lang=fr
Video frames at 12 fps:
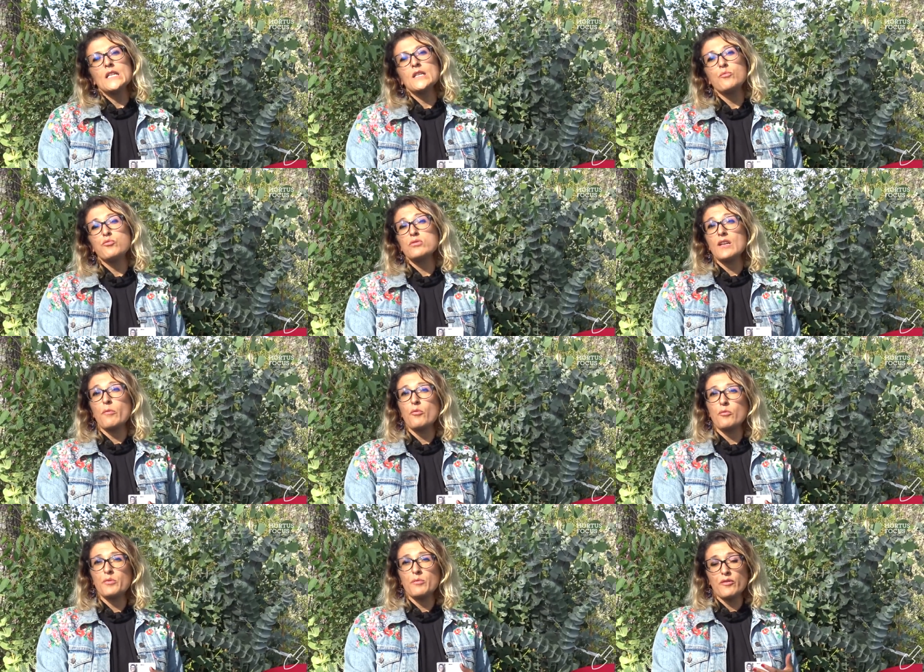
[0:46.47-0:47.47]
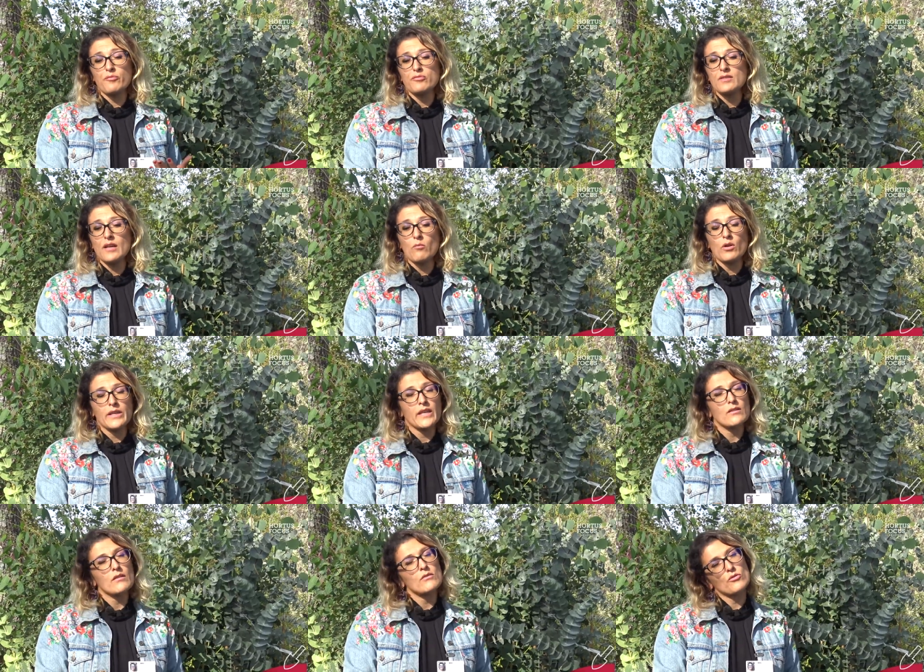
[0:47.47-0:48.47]
ils, poussent ils peuvent pousser en
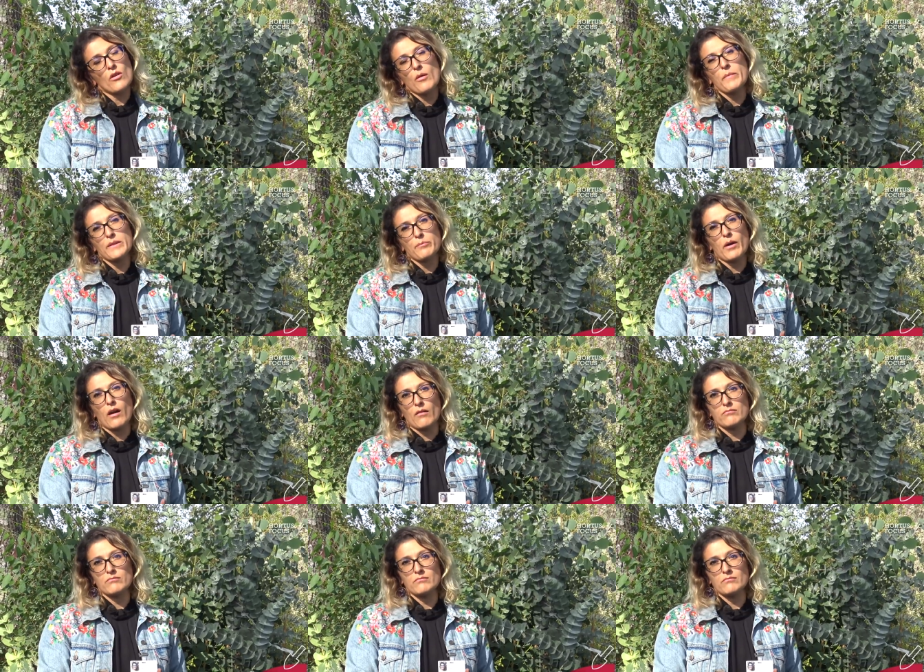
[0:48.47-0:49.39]
moyenne de 1 mètre par an.